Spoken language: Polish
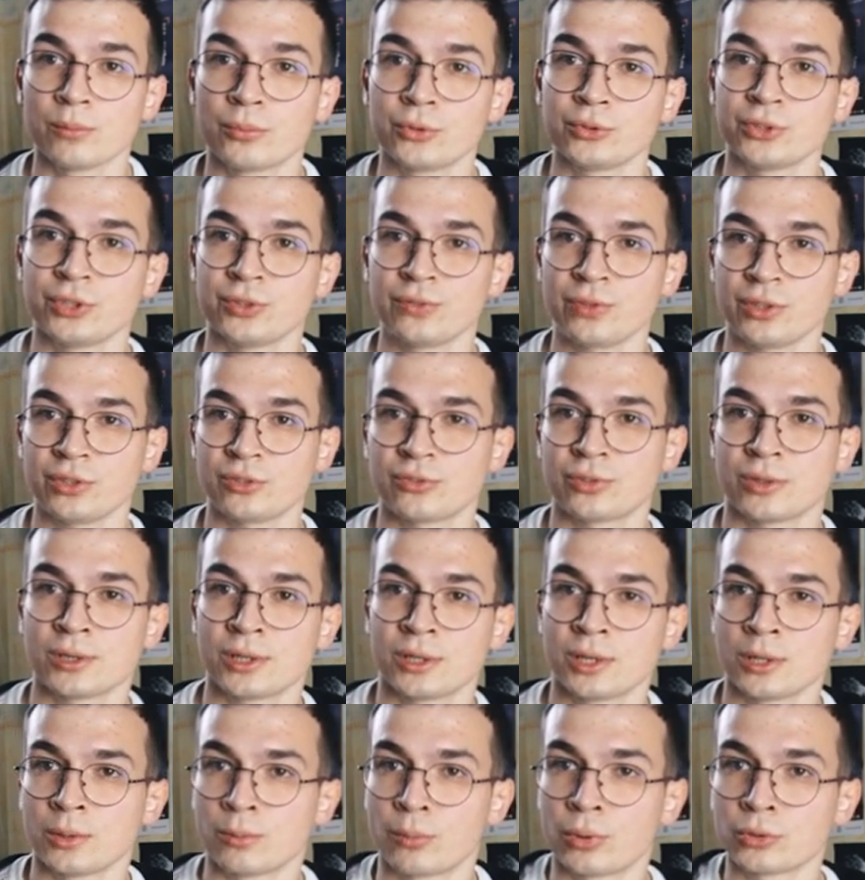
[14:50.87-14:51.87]
ponieważ
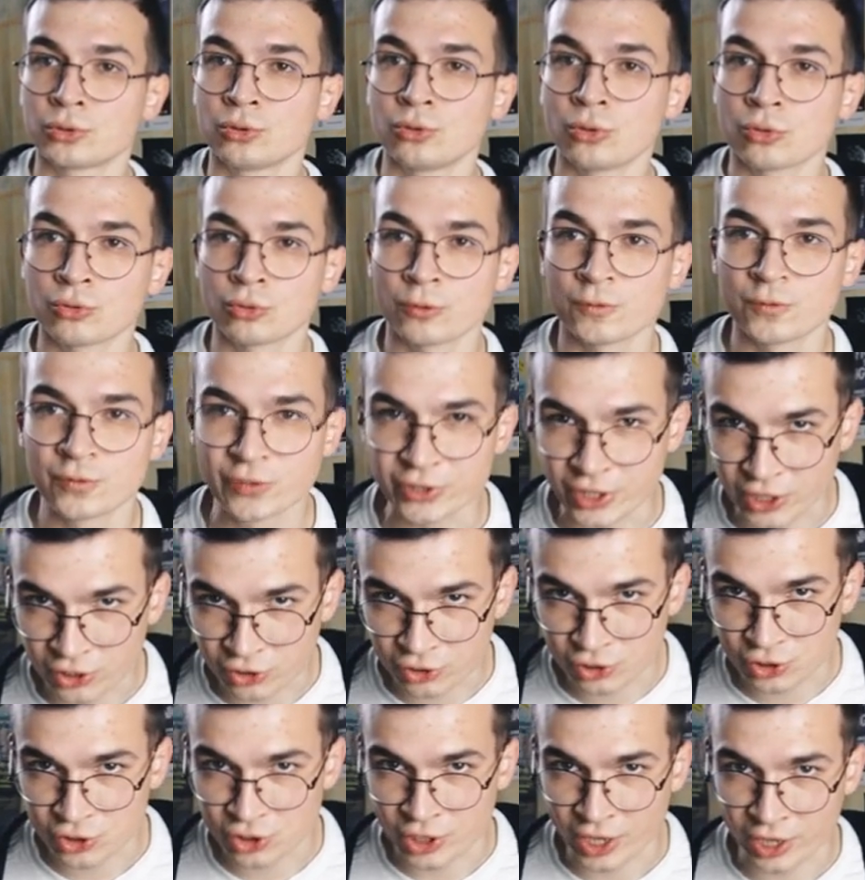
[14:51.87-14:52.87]
podnoszą
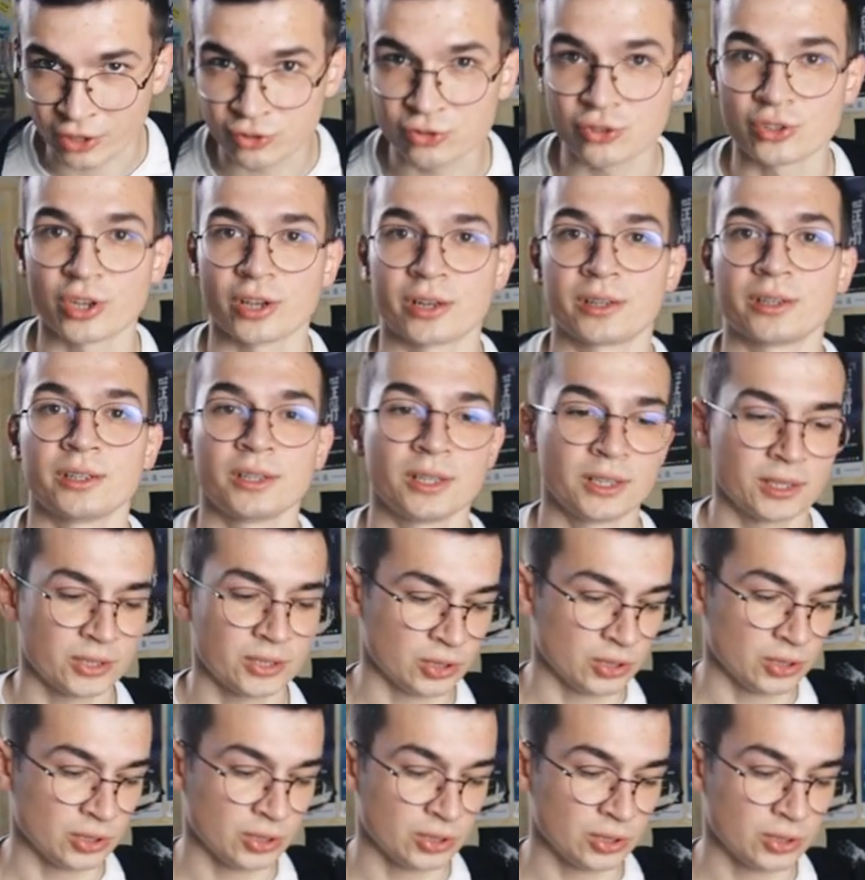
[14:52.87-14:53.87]
większy ciężar
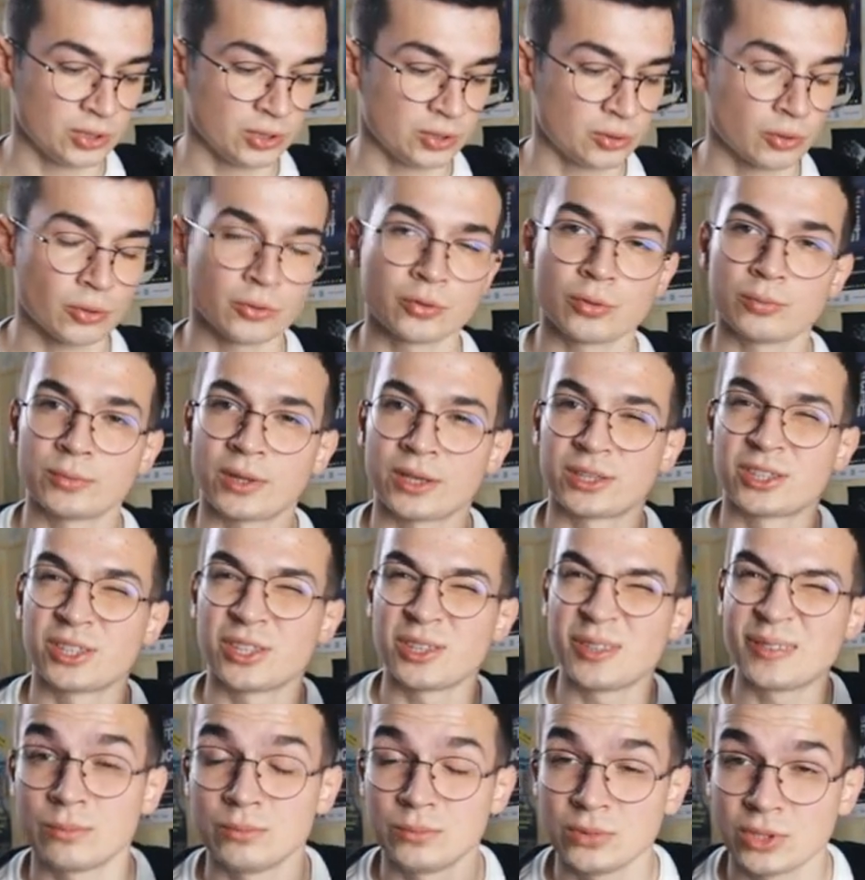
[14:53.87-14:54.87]
i to są
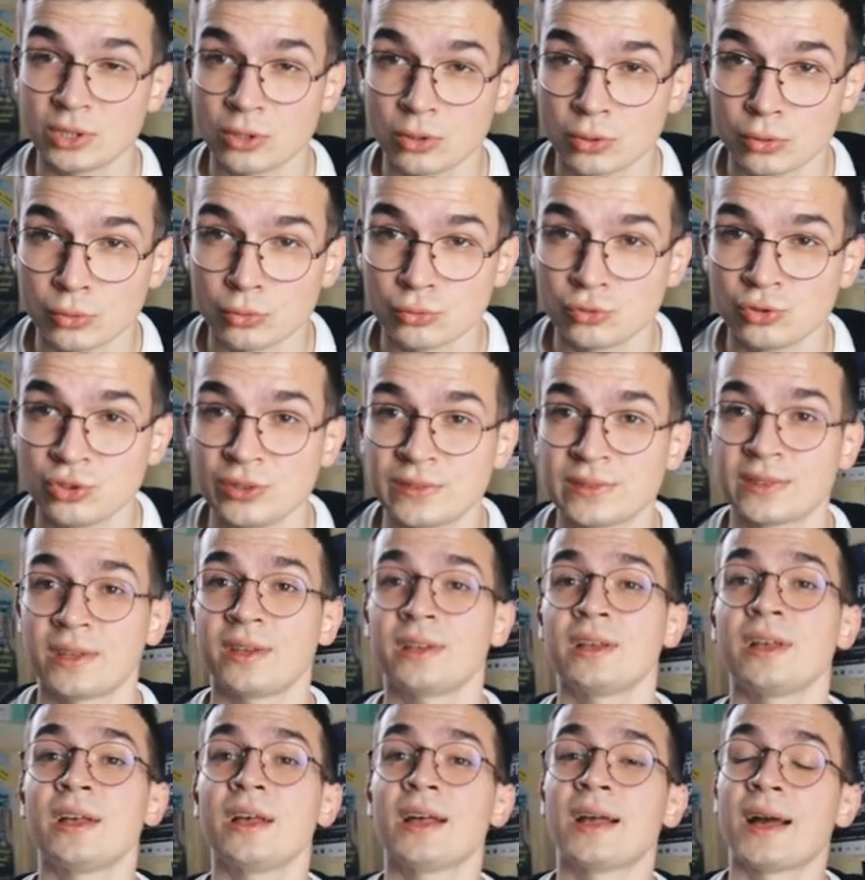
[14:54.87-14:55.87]
takie mikro
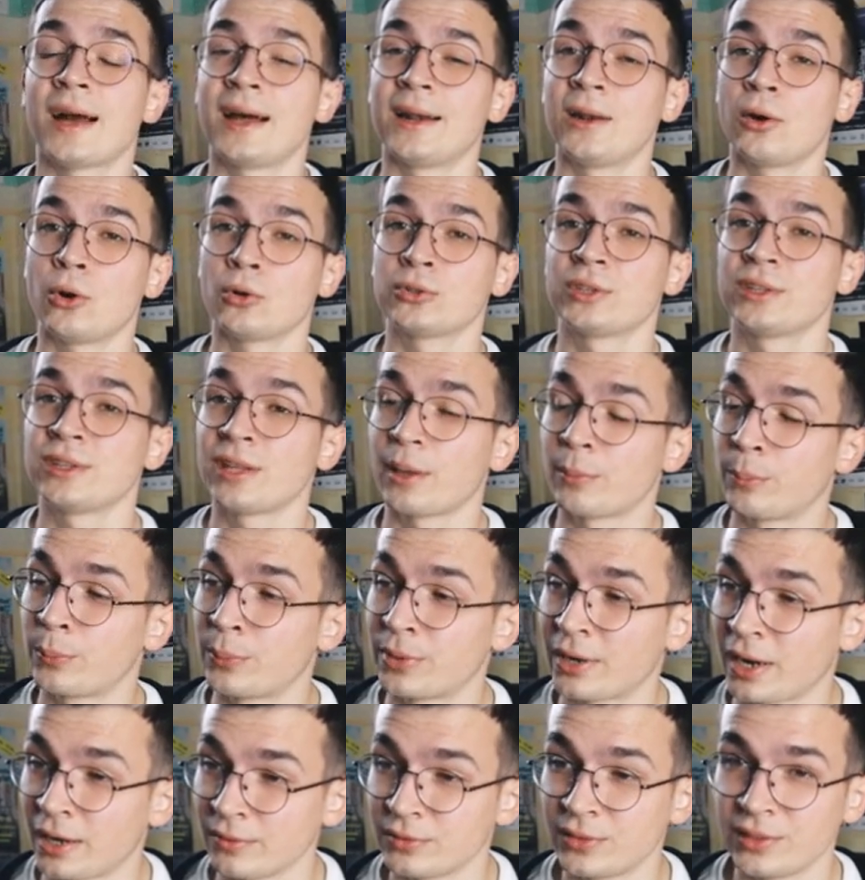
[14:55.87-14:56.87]
różnice, ale one
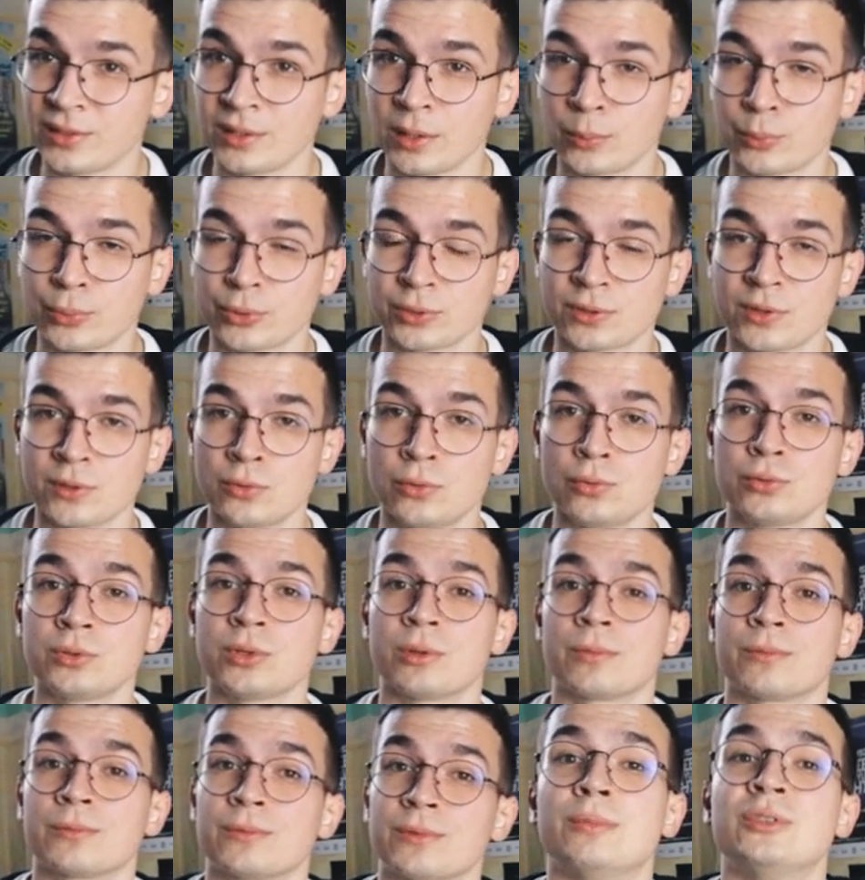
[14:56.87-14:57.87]
naprawdę zaprocentują.